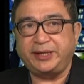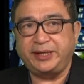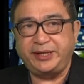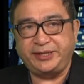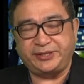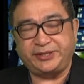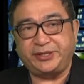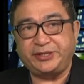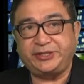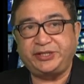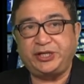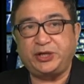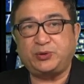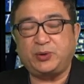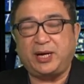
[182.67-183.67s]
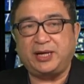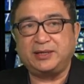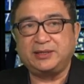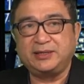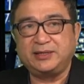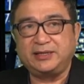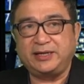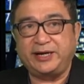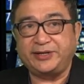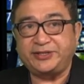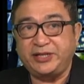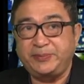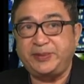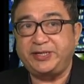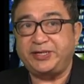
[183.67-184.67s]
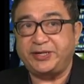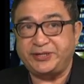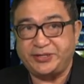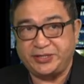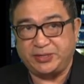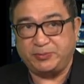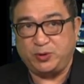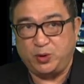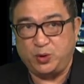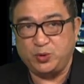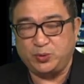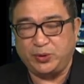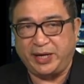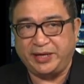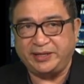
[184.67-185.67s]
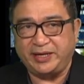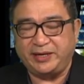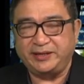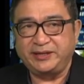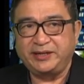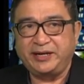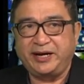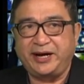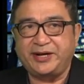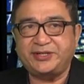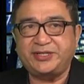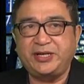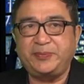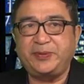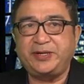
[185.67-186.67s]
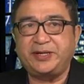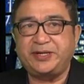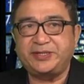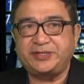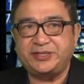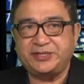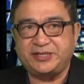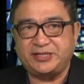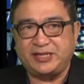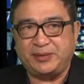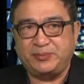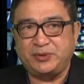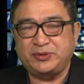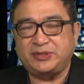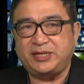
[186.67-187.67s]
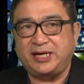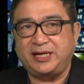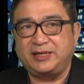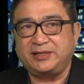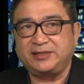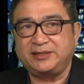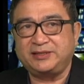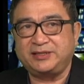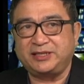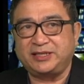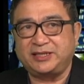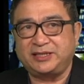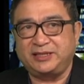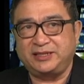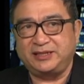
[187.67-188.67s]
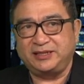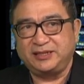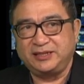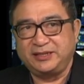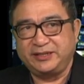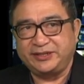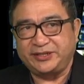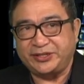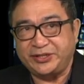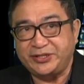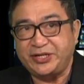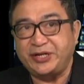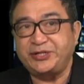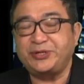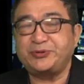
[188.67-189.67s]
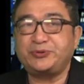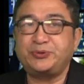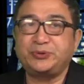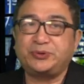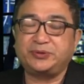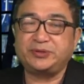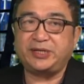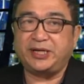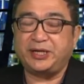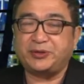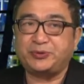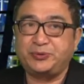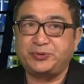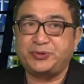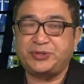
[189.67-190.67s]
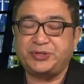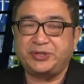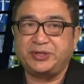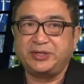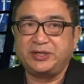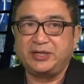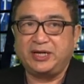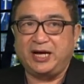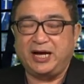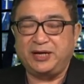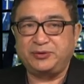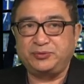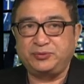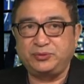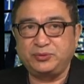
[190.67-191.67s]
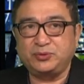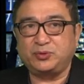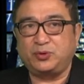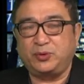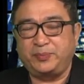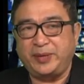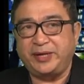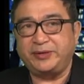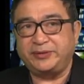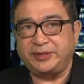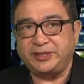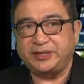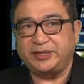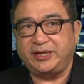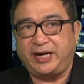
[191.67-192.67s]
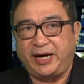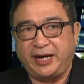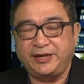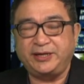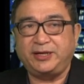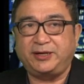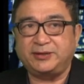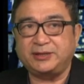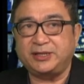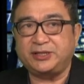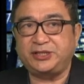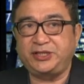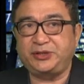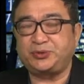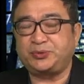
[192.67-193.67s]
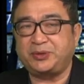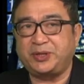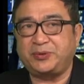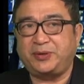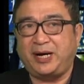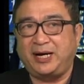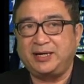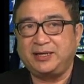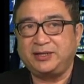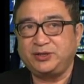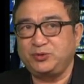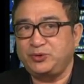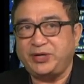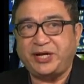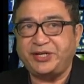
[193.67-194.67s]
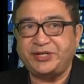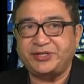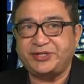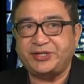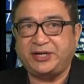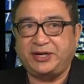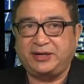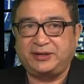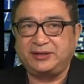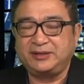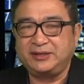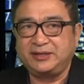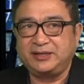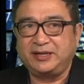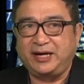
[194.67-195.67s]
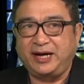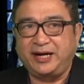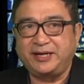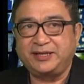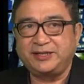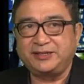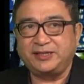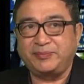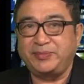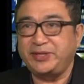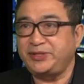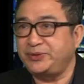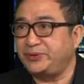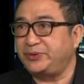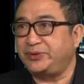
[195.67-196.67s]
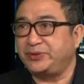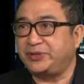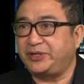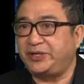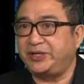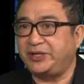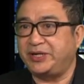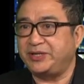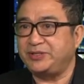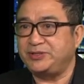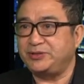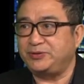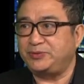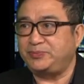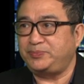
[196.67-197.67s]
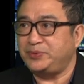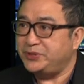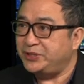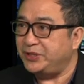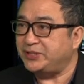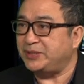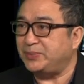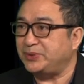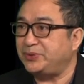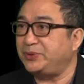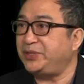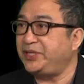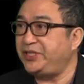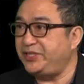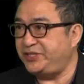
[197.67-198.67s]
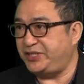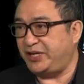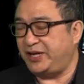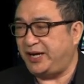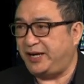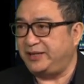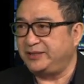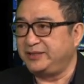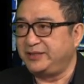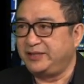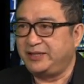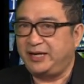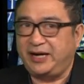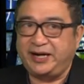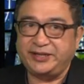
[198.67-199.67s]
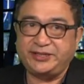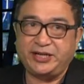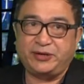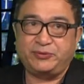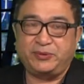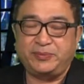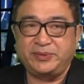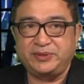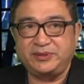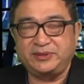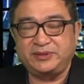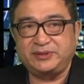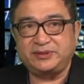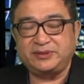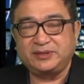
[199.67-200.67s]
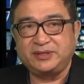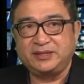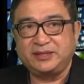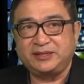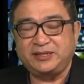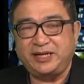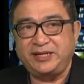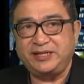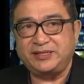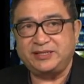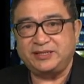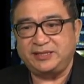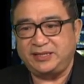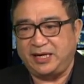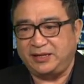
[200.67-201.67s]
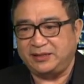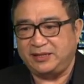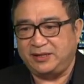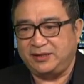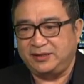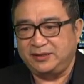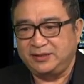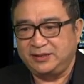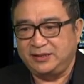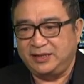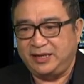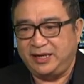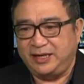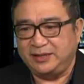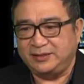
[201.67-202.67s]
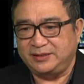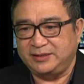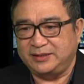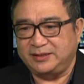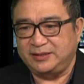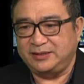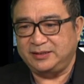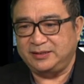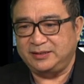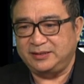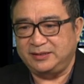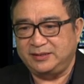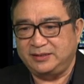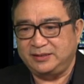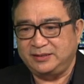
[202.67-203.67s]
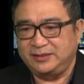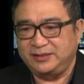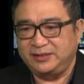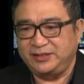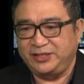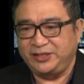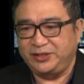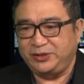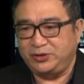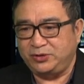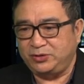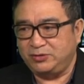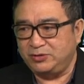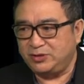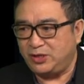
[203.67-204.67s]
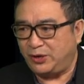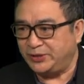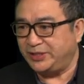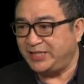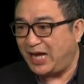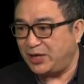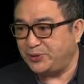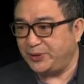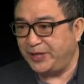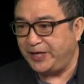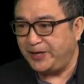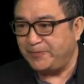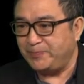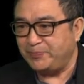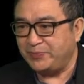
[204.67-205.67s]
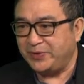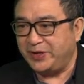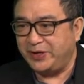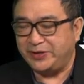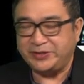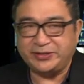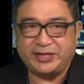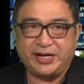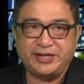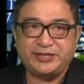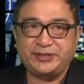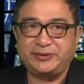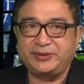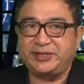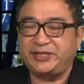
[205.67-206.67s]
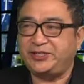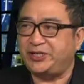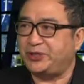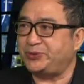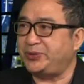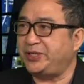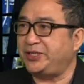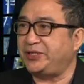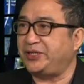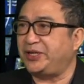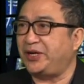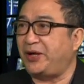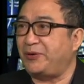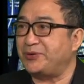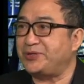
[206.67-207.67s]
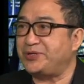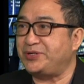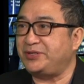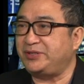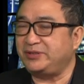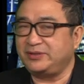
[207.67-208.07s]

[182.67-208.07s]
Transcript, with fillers: 历史的阶段啊，这批人是怎么活过来的啊，这批人是怎么在这个这个人生过程中的故事啊，如果没有一个很好的技术的话，若干年之后啊，人们就可能就不知道怎么去理解了啊，像我们上一次讲到。啊，这个您考上大学，然后就开始有一点讲学习的老师，